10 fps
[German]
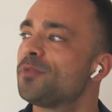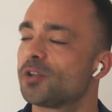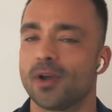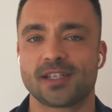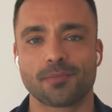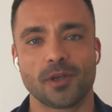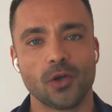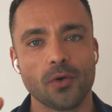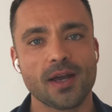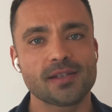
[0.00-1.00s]
So, jetzt hat mir
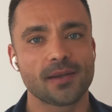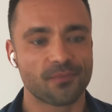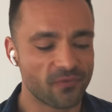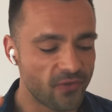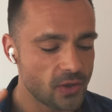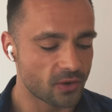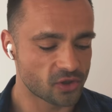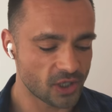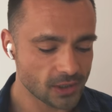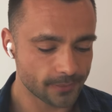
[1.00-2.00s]
Jonas ein Video
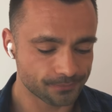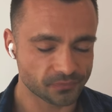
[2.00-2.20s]
geschickt.